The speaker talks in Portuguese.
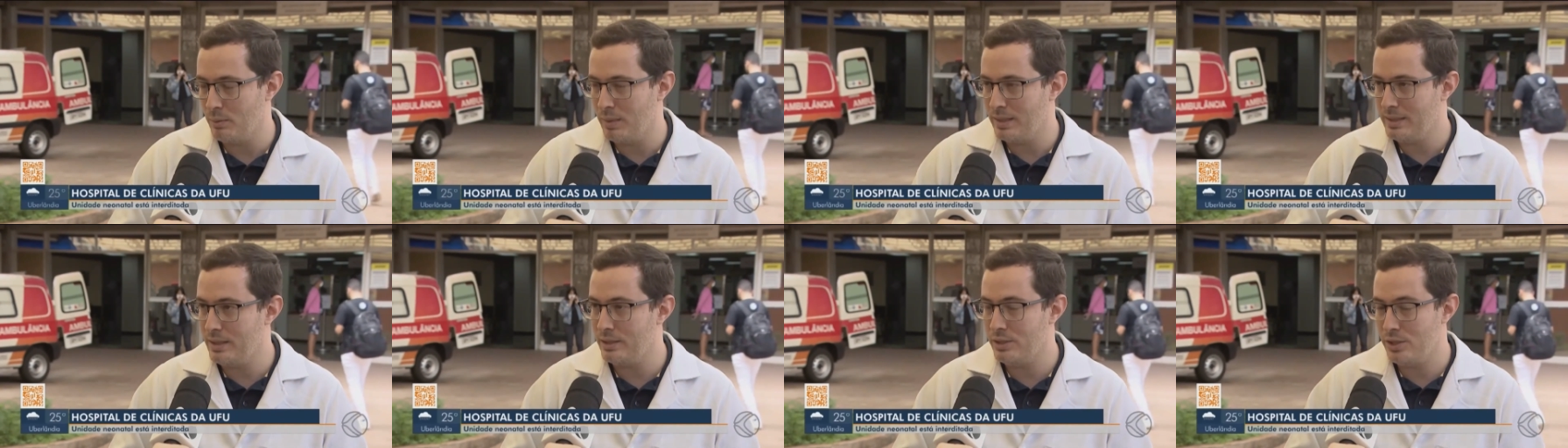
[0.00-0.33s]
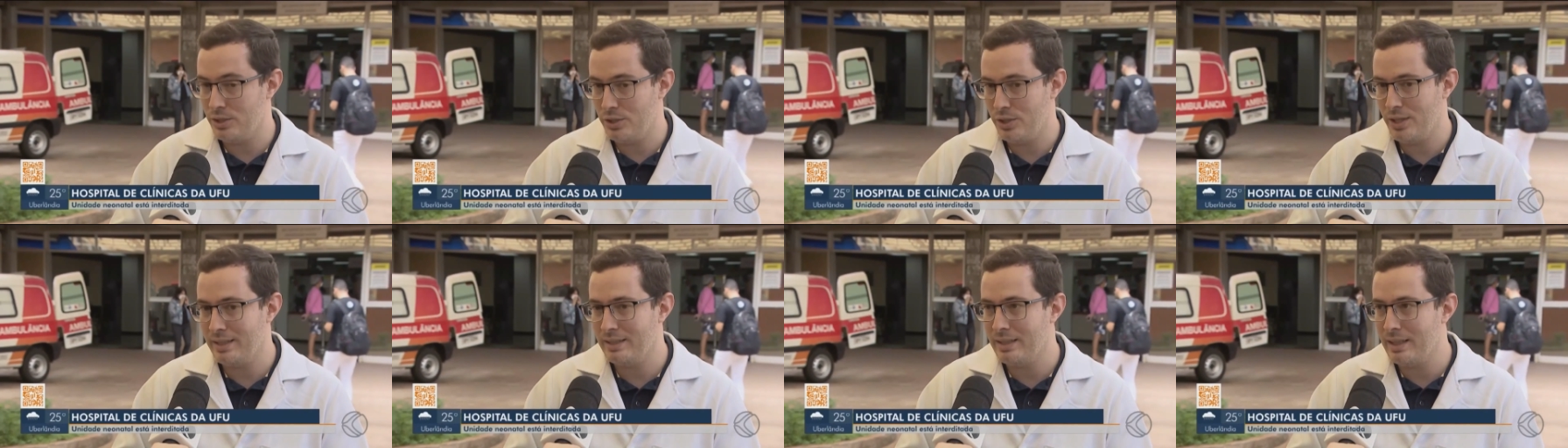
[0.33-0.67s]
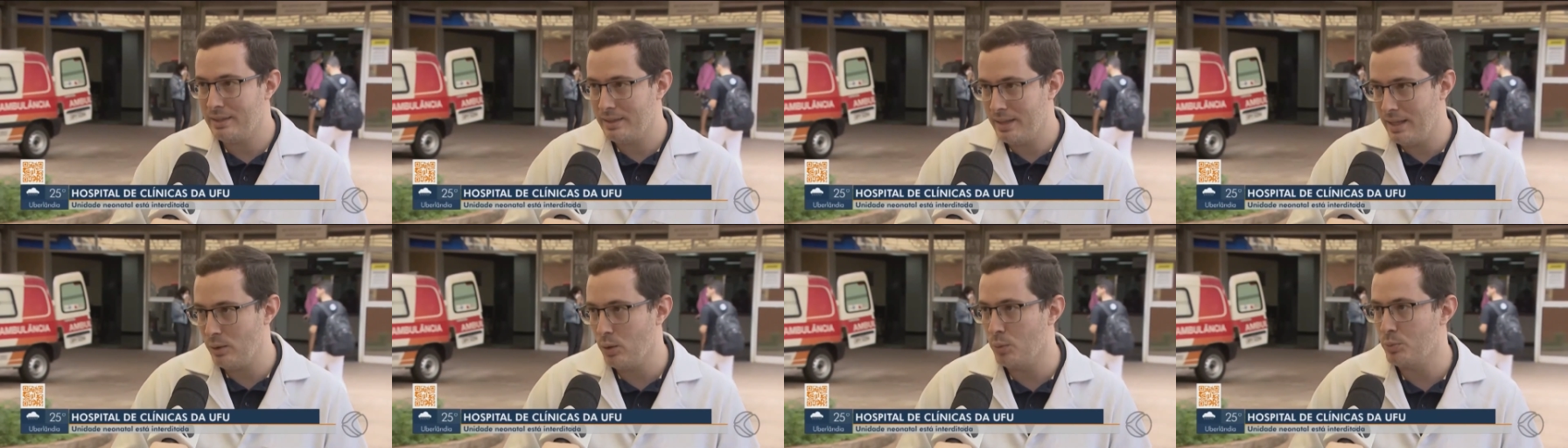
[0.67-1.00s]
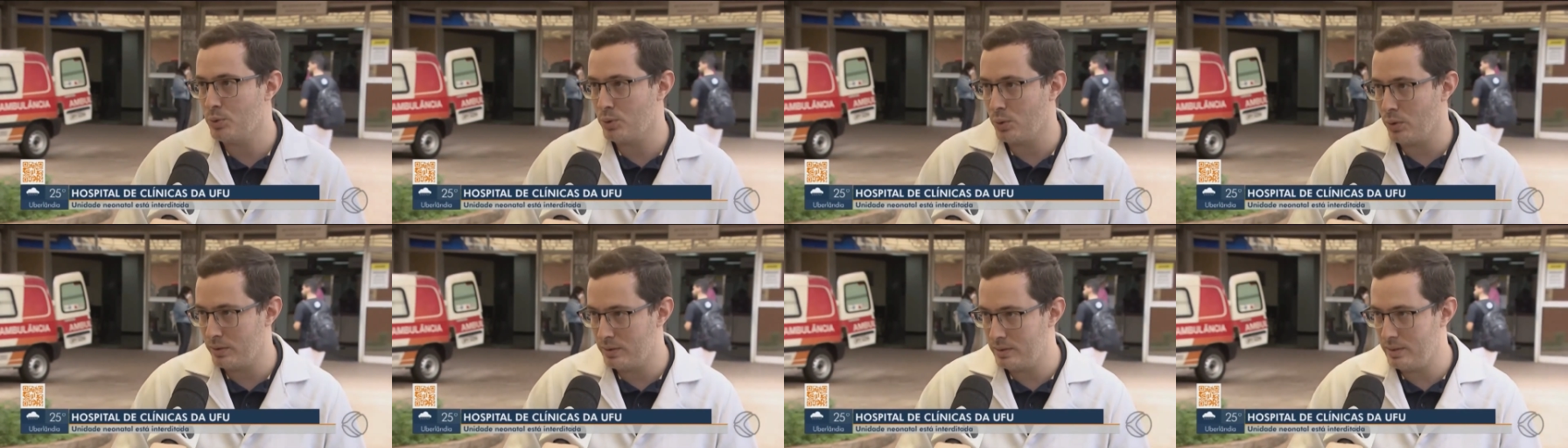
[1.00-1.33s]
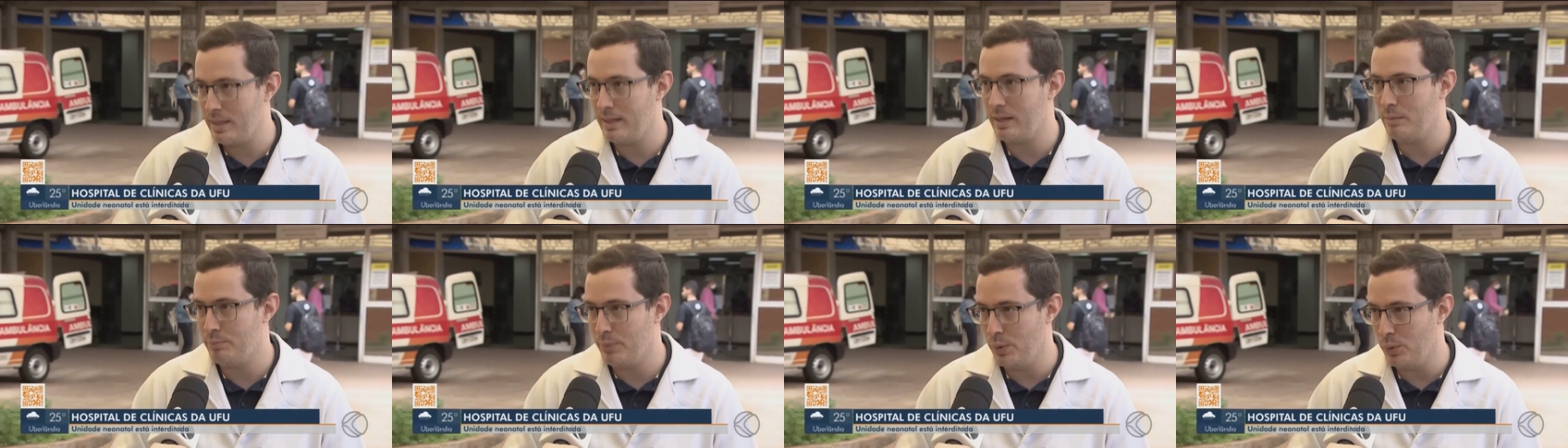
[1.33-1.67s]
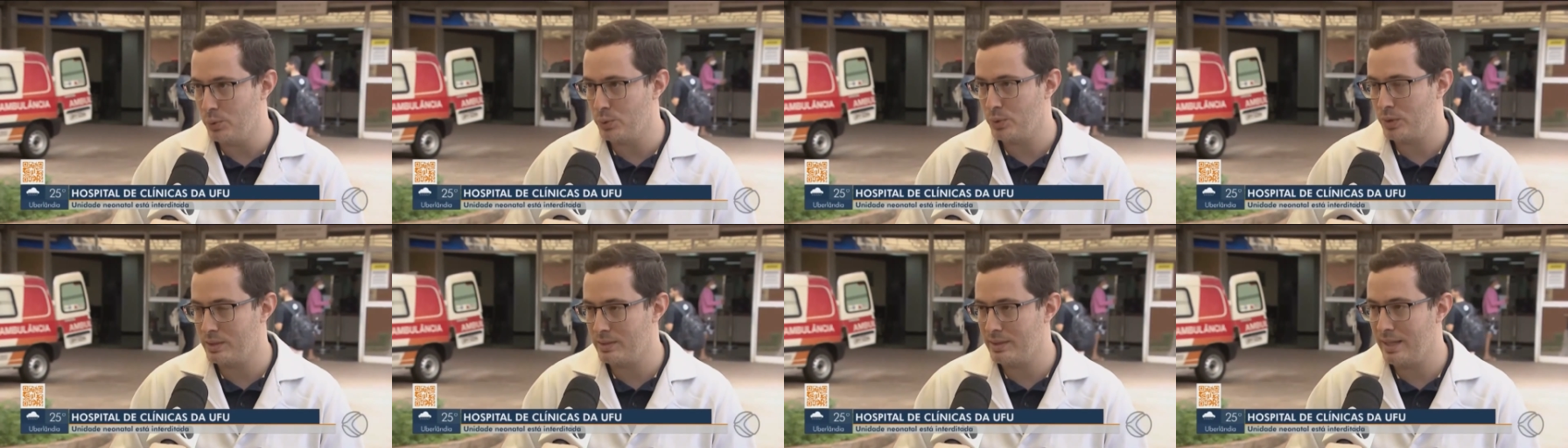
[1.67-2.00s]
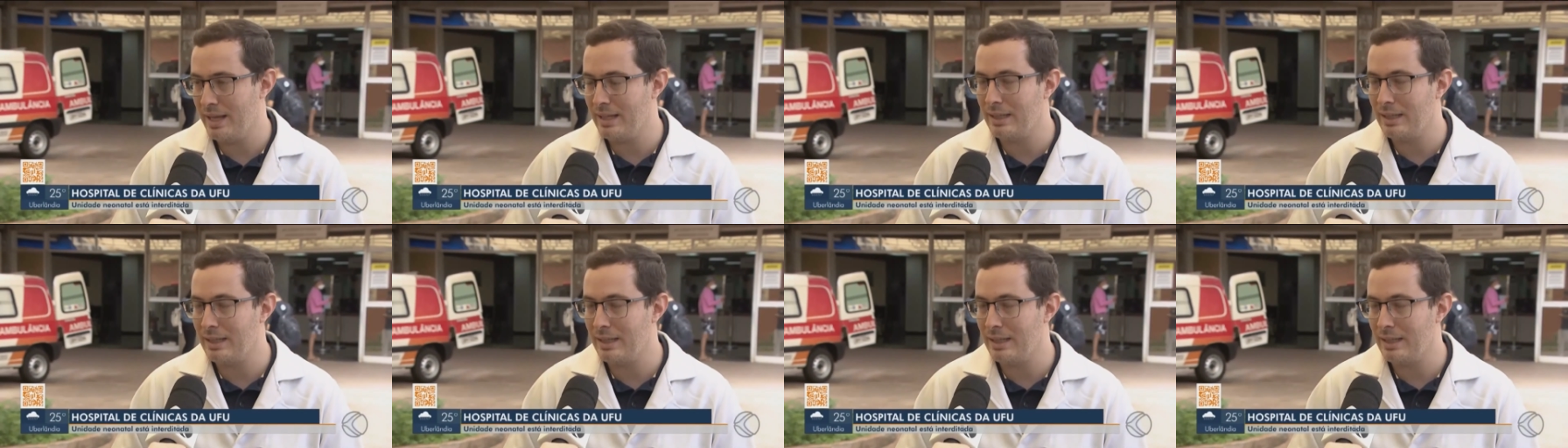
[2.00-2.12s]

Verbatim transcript: mas a gente ainda tem opções terapêuticas, né?